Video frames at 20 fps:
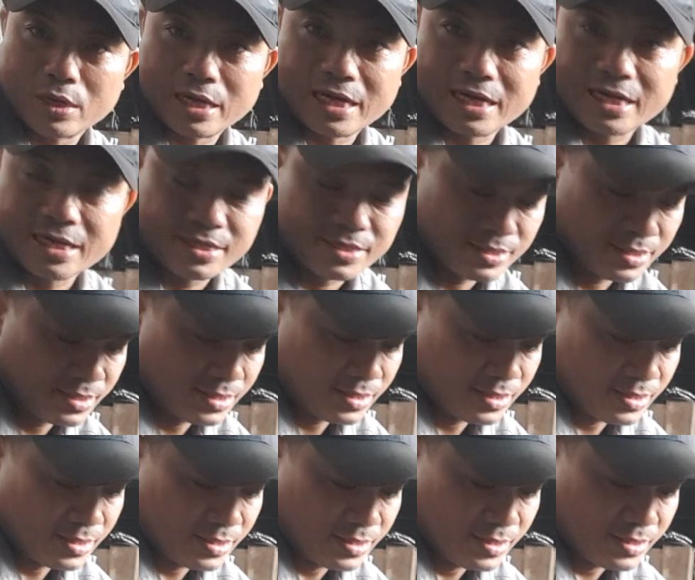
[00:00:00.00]
là
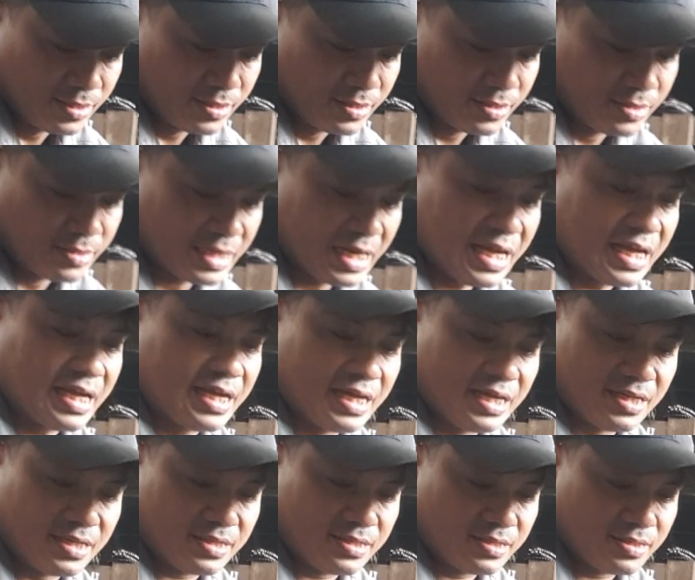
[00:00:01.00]

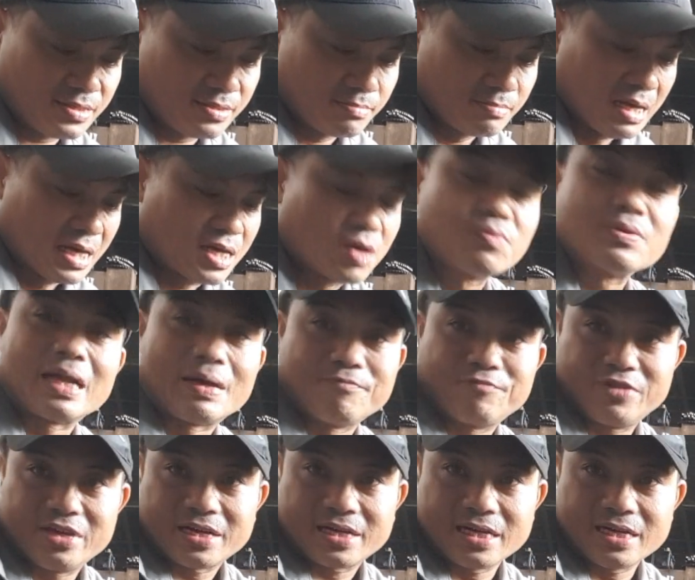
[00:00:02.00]
trẻ mà không làm
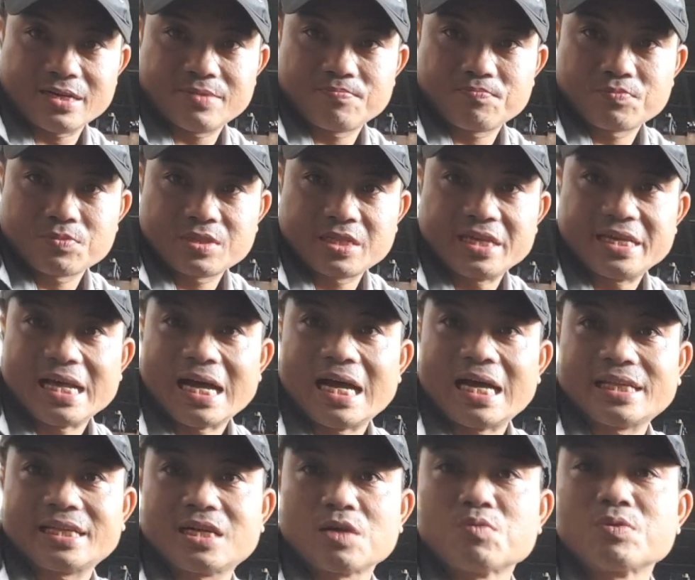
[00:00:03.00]
việc á thì
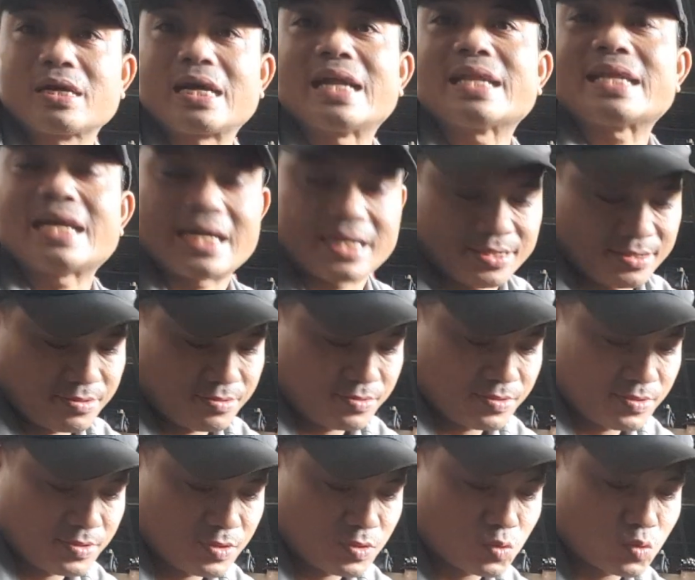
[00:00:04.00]
già thì không được ăn nhàn
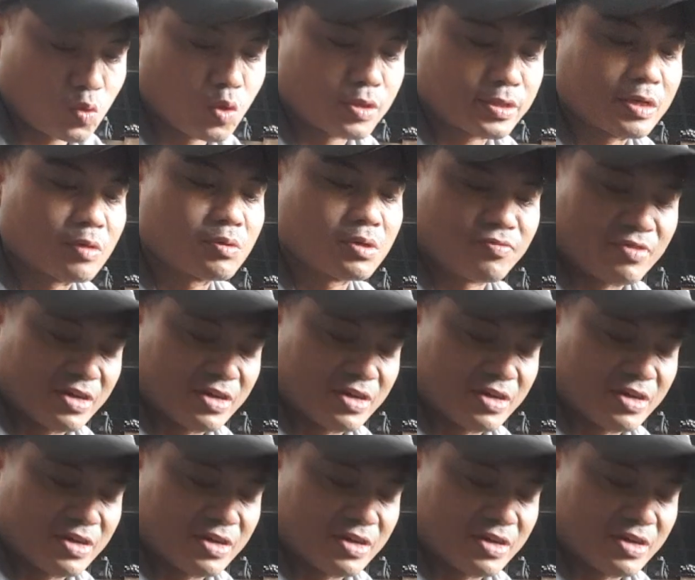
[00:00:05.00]
cuộc sống